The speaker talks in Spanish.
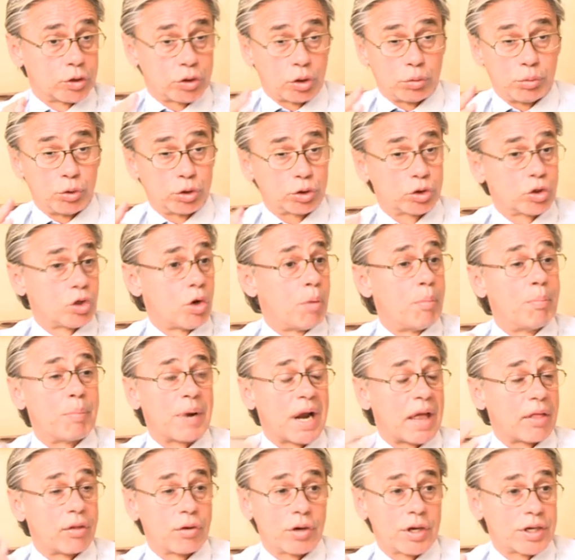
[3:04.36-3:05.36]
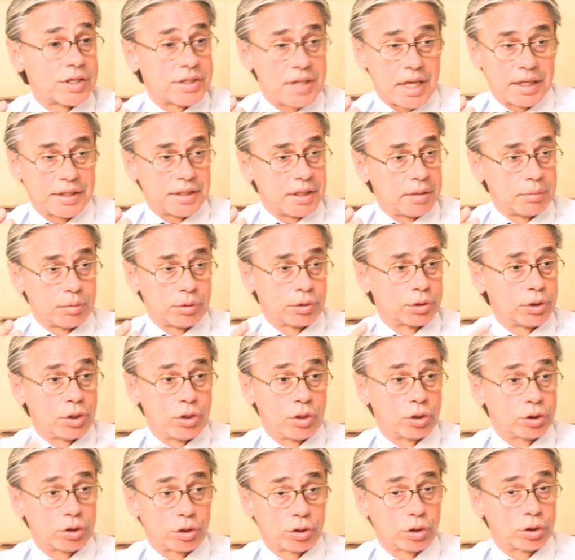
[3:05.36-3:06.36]
somos compradores de activos,
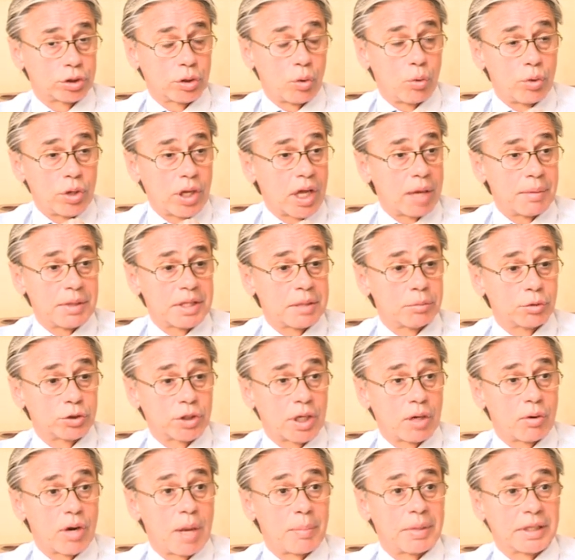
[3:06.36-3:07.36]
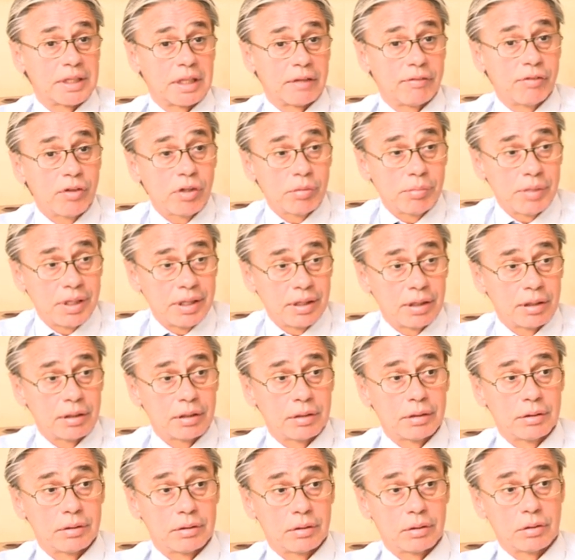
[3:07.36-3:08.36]
nosotros únicamente hemos creado una plataforma
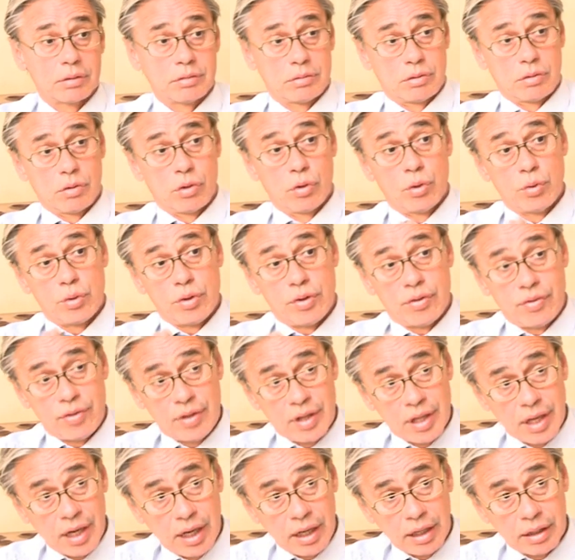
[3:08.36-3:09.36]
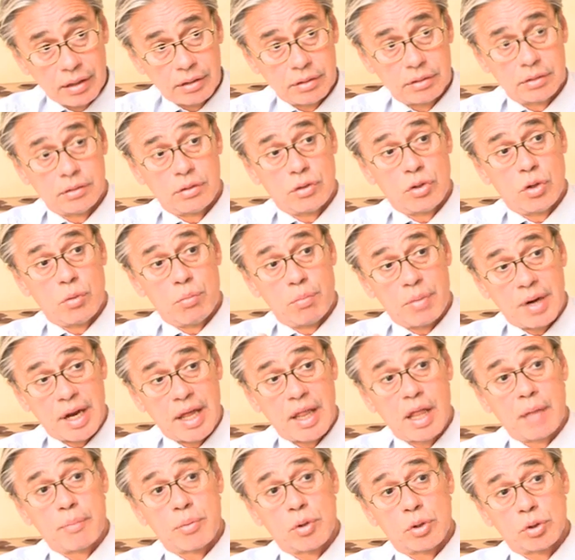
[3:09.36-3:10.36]
judicial
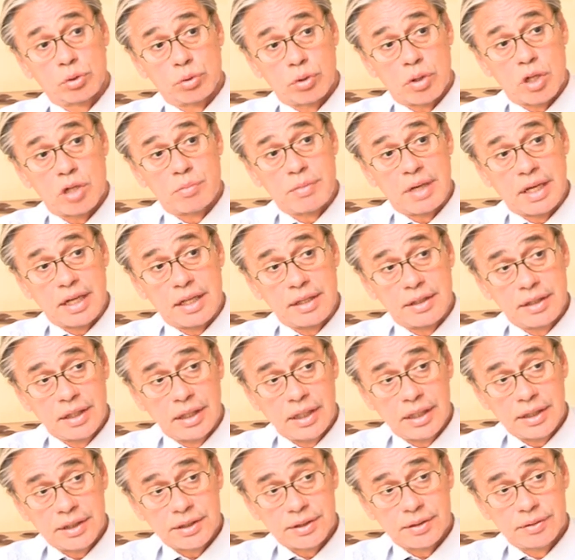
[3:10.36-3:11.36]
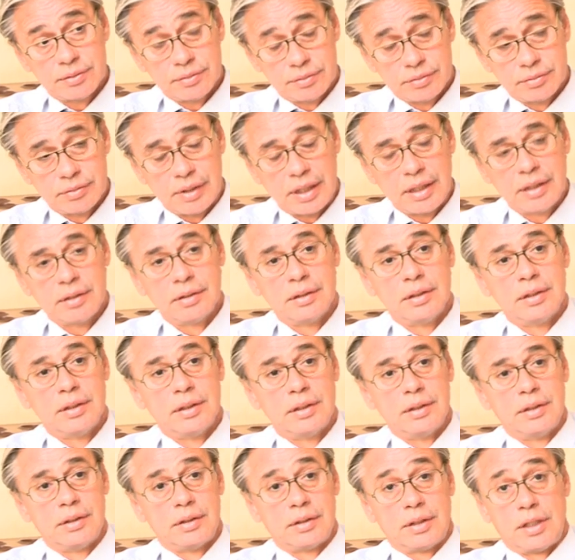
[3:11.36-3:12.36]
nombrada por los jugadores mercantiles
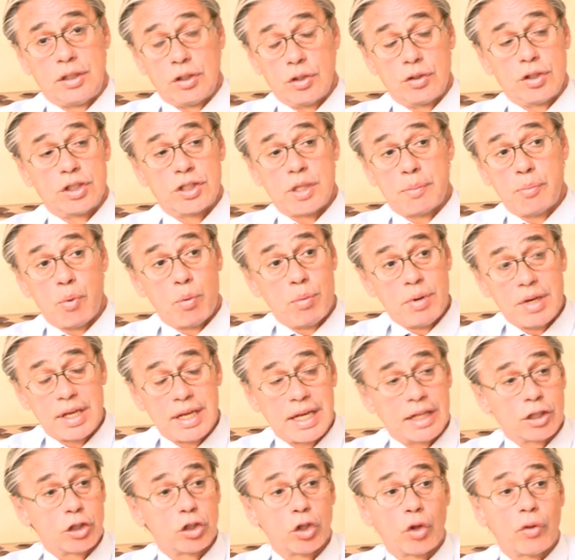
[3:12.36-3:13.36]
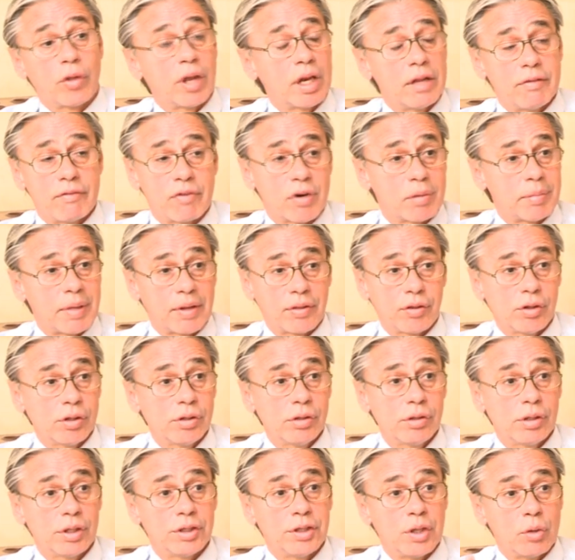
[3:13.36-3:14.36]
en donde se publica toda la
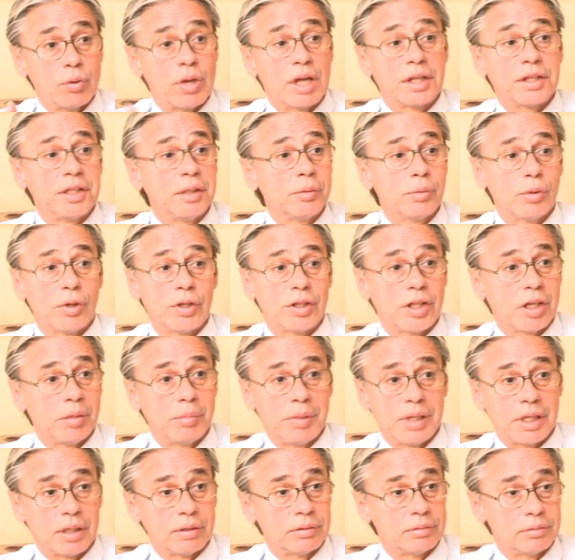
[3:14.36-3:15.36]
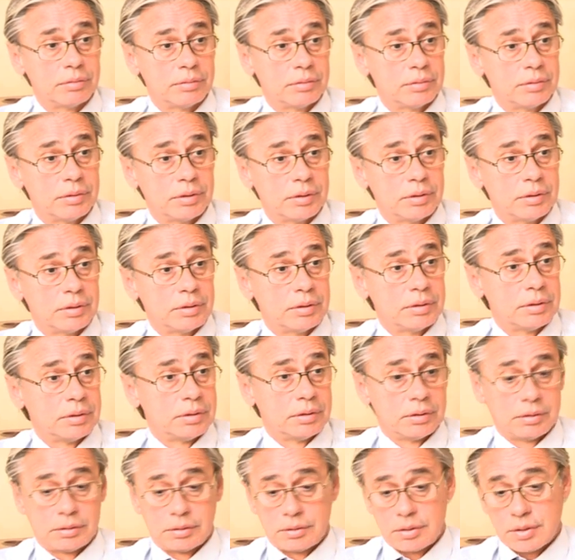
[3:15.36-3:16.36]
información de un activo determinado.
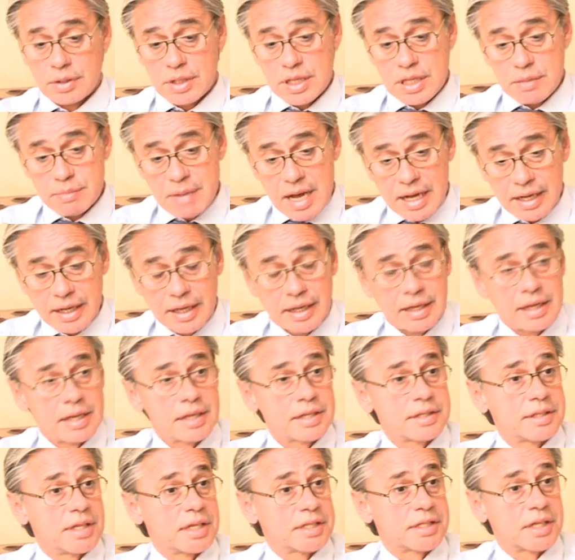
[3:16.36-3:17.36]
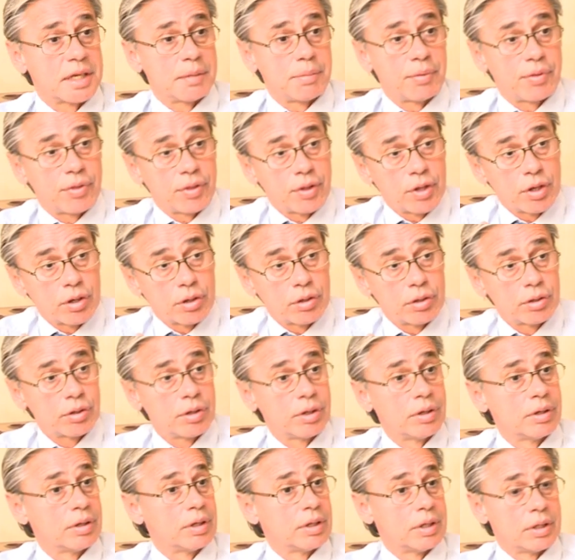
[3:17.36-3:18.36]
Imágenes,
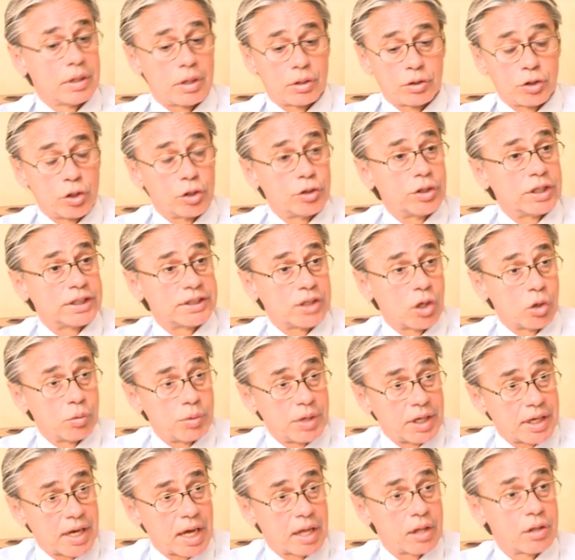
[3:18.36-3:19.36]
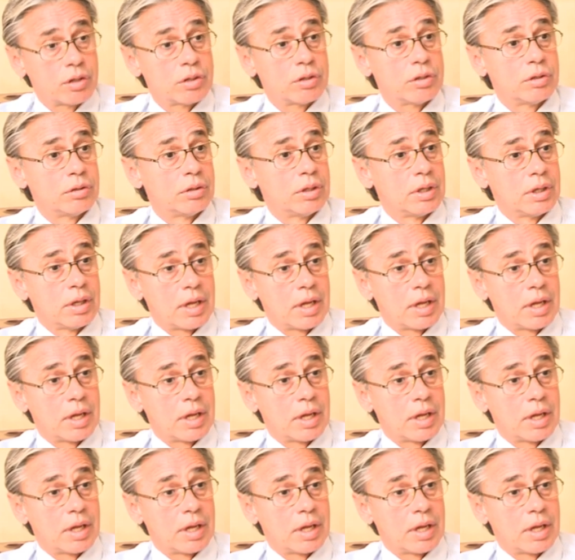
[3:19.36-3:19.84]
descripción, dónde está ubicado,